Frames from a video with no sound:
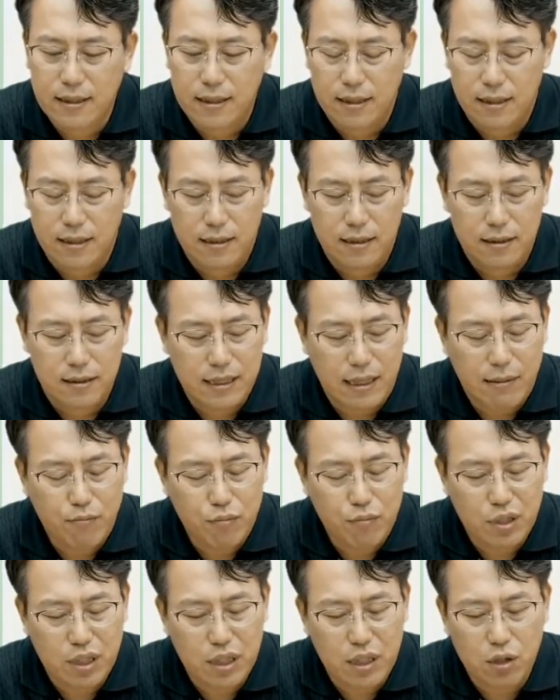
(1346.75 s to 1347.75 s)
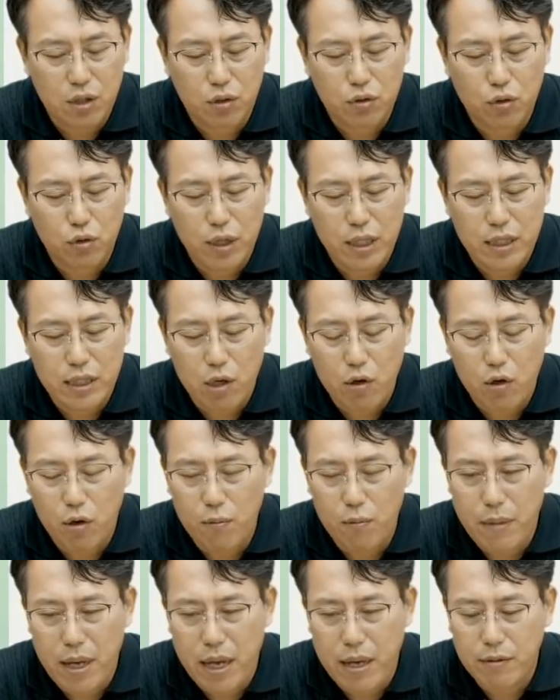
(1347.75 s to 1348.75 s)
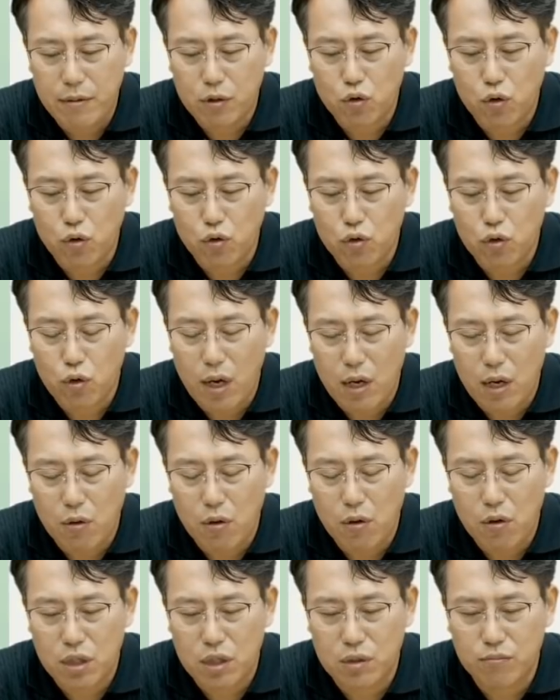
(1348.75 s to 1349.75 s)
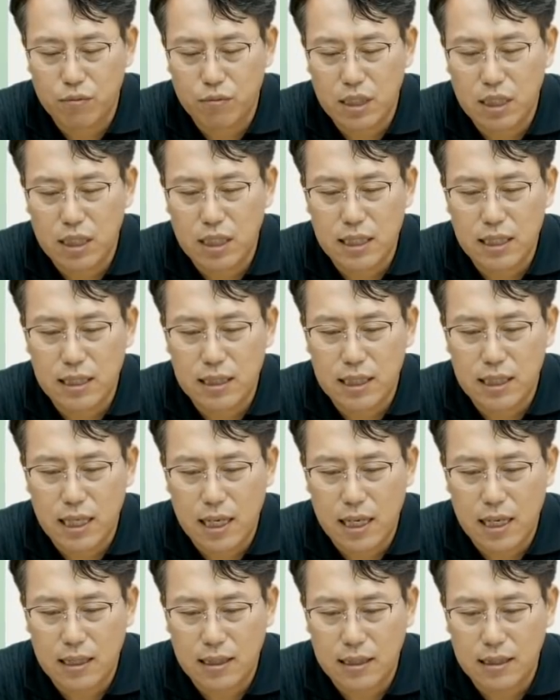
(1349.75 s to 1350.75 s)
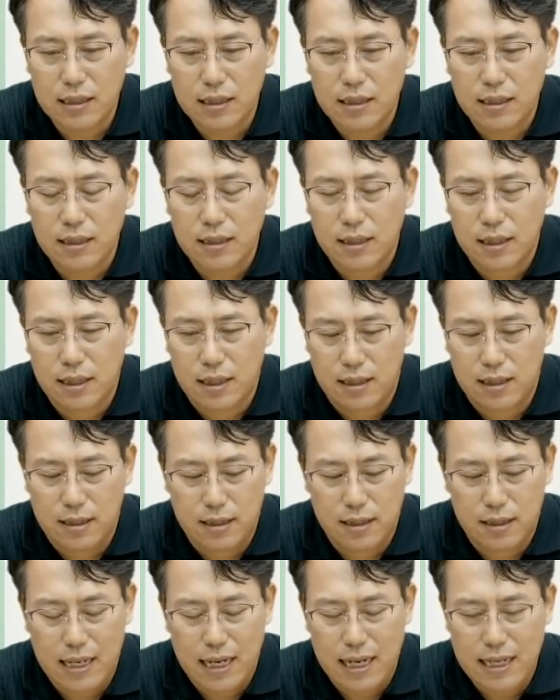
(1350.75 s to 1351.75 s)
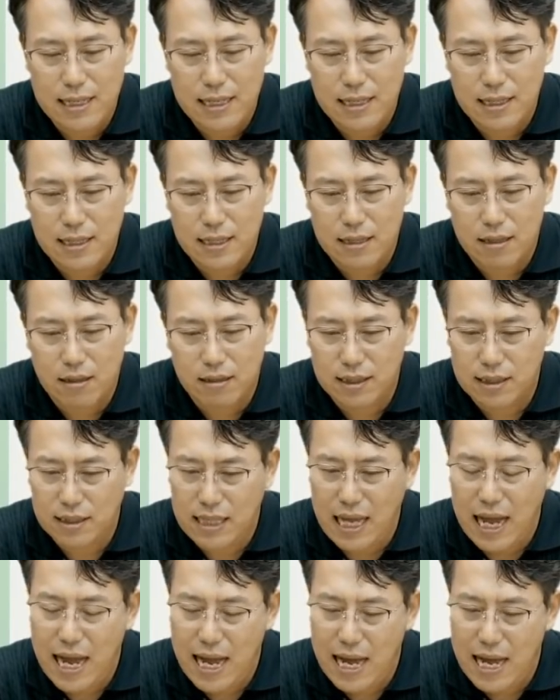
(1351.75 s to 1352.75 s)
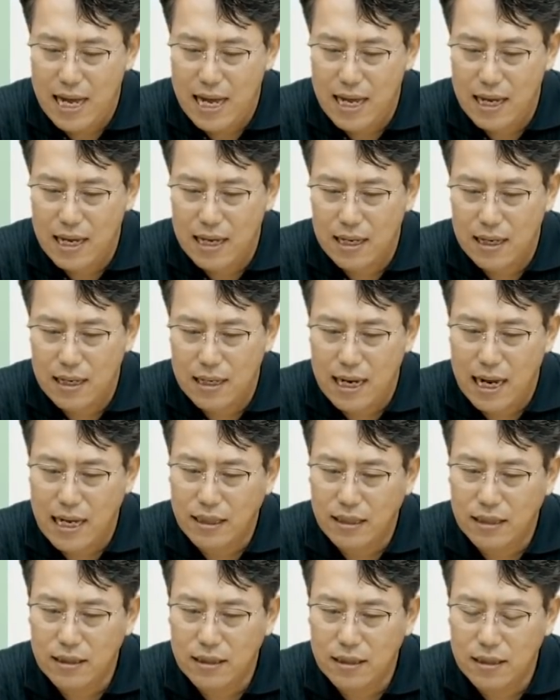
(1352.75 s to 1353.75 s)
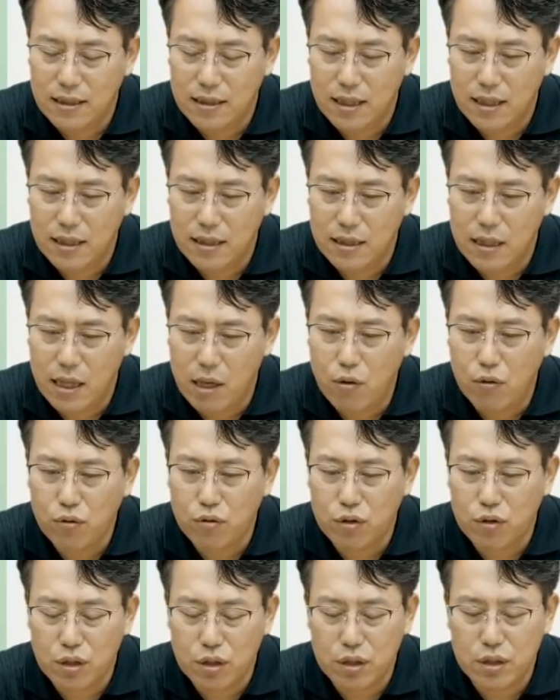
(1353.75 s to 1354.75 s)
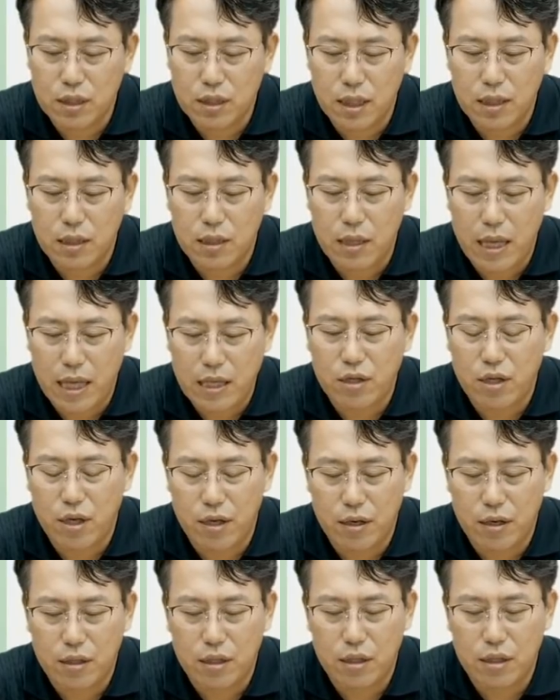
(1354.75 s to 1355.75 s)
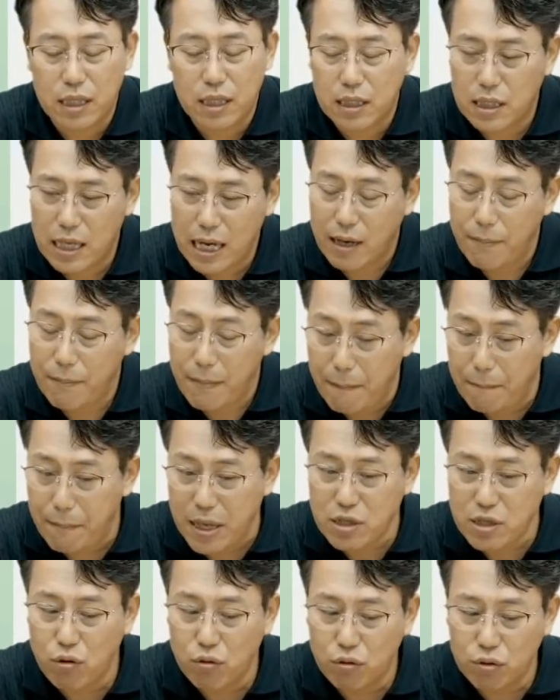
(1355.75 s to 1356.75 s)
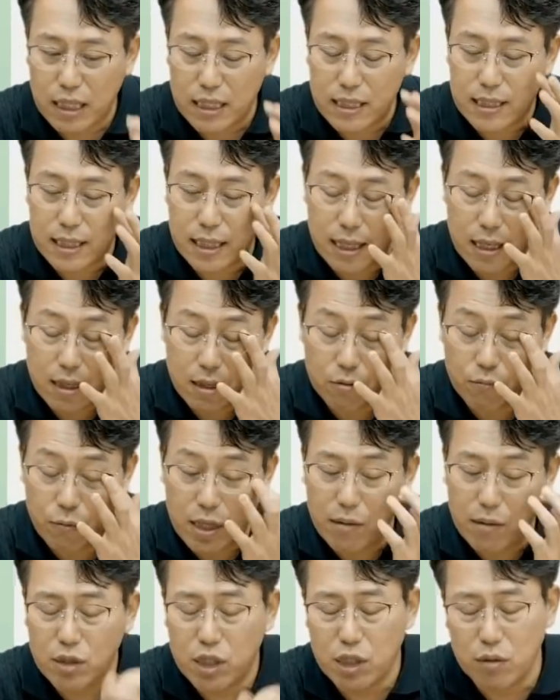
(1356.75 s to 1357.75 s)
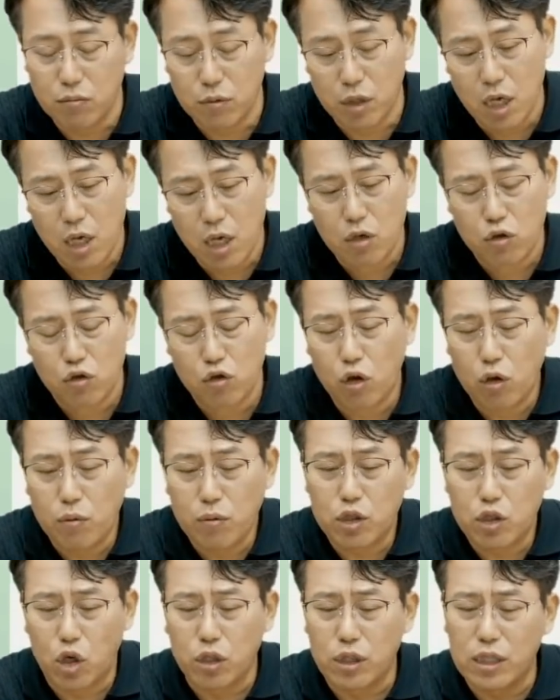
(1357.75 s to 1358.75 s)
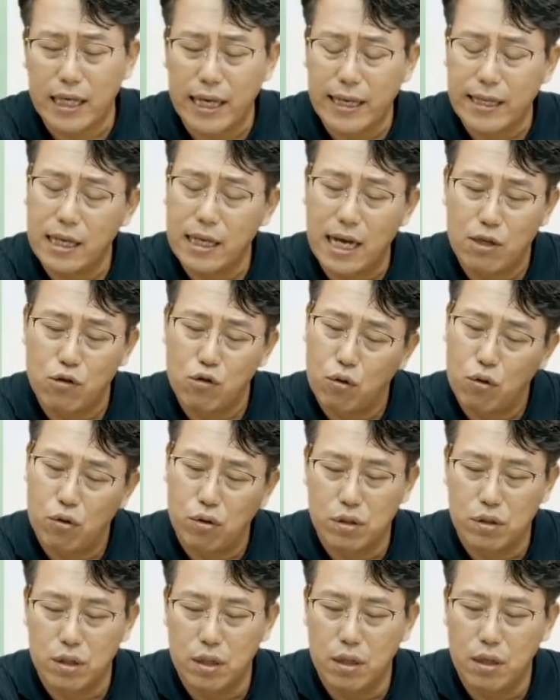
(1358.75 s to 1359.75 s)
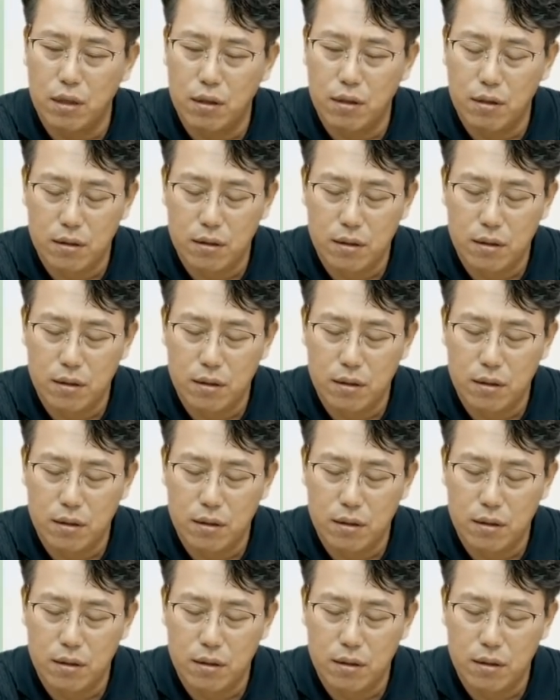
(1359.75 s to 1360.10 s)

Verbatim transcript: 3분기 정도의 채권 매입을 종료하고 금리 인상을 할 것이다 라는 이제 내용들을 이제 했어요. 그러니까 약간 매파적으로 됐잖아요. 왜냐하면 지금 유럽은 경기가 굉장히 안 좋거든요.